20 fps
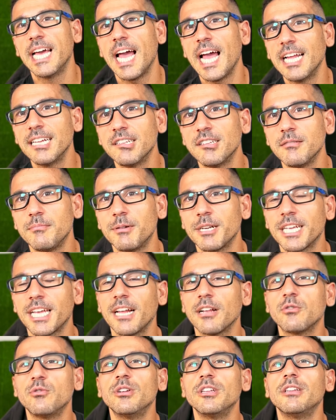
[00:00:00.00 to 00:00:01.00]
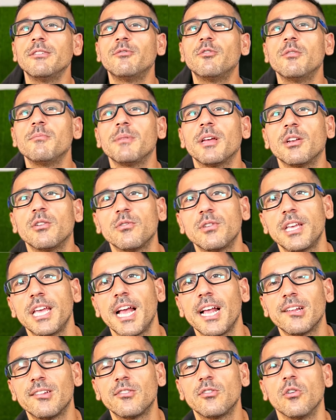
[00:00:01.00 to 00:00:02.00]
Head perché alcuni di voi mi hanno
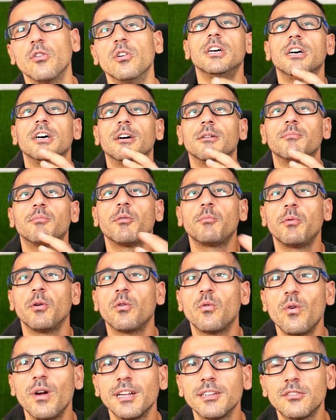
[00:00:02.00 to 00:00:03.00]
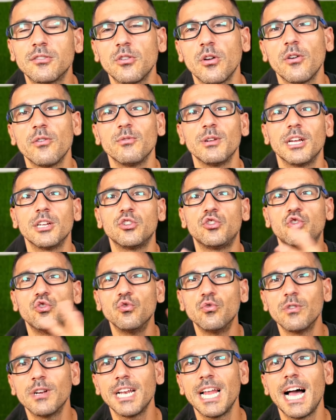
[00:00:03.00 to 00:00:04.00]
chiesto eh, proprio questo, è una
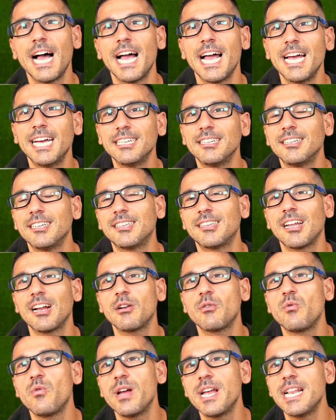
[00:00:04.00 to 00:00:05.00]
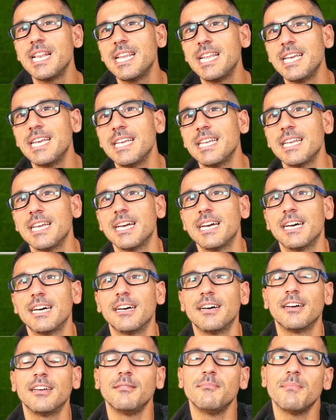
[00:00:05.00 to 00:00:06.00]
giungla Head tra quelli,
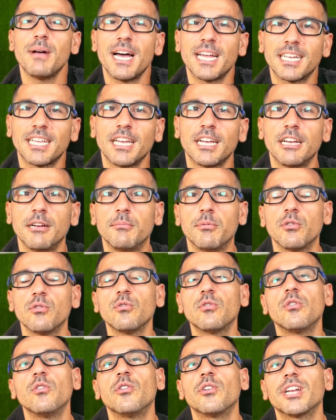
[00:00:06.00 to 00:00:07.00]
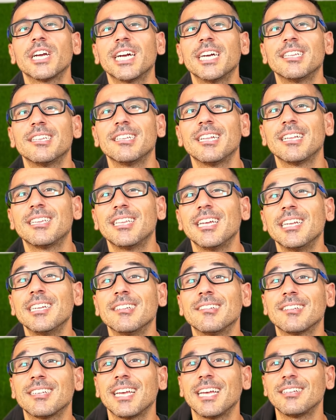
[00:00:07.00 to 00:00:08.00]
eh, i marchi che producono racchette da
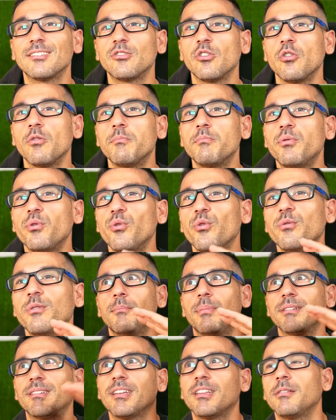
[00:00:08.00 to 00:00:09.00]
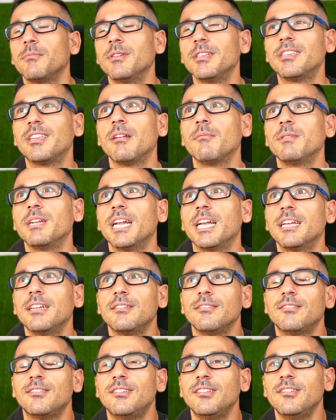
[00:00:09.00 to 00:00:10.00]
tennis che sono più, passatemi in termine,
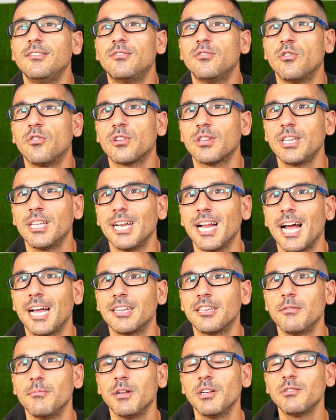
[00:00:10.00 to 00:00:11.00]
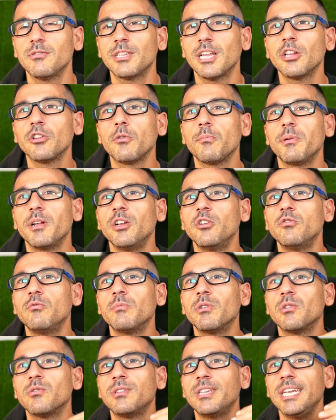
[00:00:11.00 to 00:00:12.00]
disordinati, ma non tanto per il
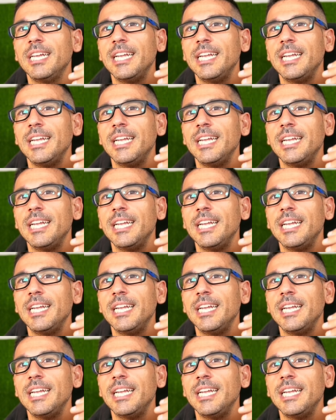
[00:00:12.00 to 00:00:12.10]
numero di